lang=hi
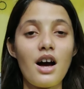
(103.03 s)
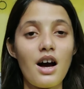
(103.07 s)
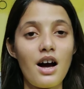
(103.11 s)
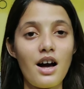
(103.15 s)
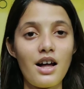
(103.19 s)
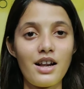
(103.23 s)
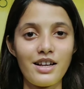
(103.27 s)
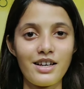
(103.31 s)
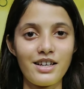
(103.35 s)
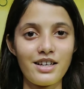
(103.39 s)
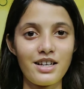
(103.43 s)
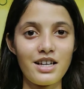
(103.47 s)

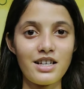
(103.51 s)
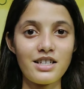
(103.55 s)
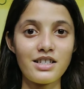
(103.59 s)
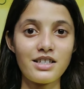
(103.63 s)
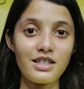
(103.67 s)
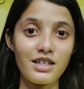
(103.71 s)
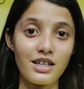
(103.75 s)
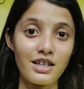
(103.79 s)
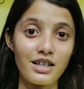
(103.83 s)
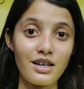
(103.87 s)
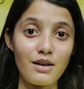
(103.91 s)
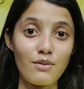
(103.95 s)
हाँ लेकिन
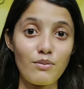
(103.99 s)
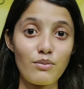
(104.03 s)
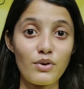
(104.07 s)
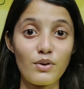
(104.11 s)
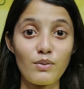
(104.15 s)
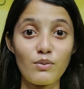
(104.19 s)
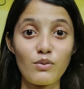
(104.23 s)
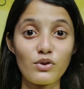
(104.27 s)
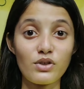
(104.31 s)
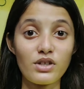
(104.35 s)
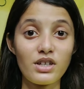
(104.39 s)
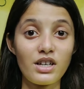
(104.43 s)
इंस्टाग्राम
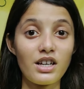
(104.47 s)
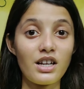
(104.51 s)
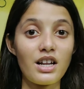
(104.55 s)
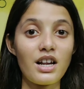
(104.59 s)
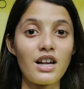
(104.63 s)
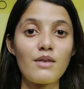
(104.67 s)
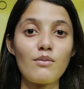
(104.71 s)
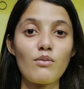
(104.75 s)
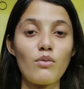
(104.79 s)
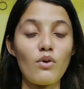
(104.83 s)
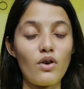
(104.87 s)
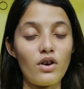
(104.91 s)
प्रमोशन
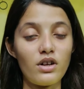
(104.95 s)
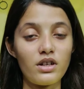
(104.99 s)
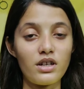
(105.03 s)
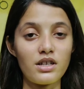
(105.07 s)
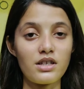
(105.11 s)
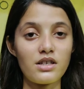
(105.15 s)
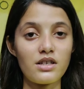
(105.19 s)
के लिए बहुत